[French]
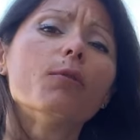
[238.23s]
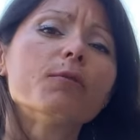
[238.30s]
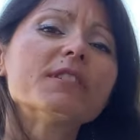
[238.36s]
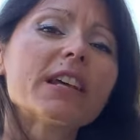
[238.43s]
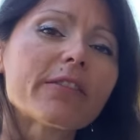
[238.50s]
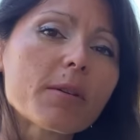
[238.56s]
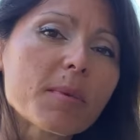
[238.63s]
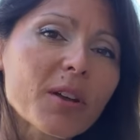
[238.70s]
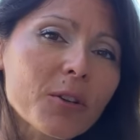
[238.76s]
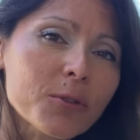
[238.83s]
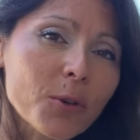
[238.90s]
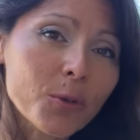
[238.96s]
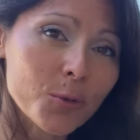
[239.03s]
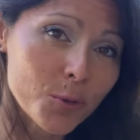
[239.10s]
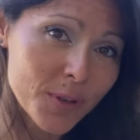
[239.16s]
Vous avez bien
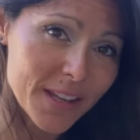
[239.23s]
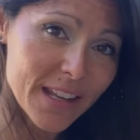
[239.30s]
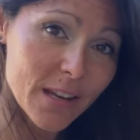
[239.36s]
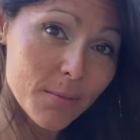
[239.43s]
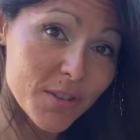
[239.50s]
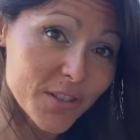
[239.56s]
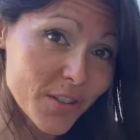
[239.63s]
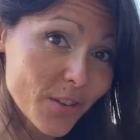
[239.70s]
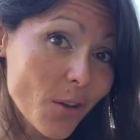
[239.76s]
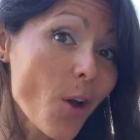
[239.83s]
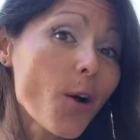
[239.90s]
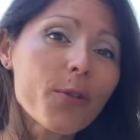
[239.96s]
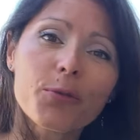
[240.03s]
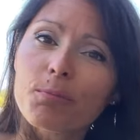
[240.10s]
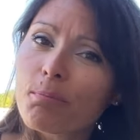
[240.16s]
entendu illimité
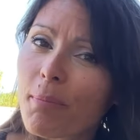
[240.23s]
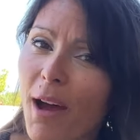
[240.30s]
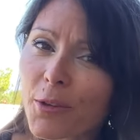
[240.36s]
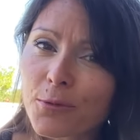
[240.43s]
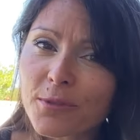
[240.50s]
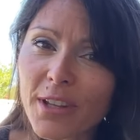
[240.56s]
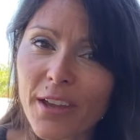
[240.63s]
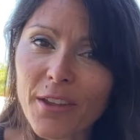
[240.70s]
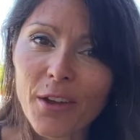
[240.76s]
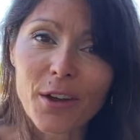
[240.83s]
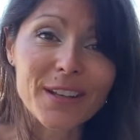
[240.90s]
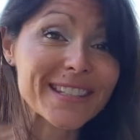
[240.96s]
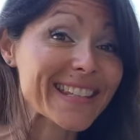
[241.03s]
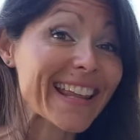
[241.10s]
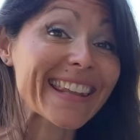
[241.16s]
partout
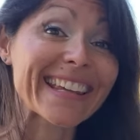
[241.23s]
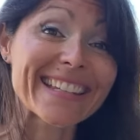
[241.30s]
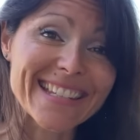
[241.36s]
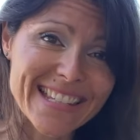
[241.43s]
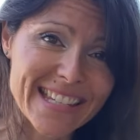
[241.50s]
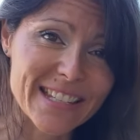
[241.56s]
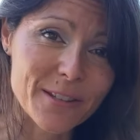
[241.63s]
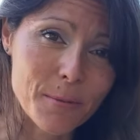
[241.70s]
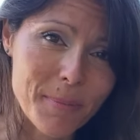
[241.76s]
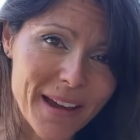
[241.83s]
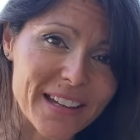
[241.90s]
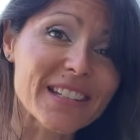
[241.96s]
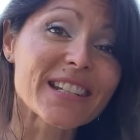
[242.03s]
ailleurs, ça n'existe pas.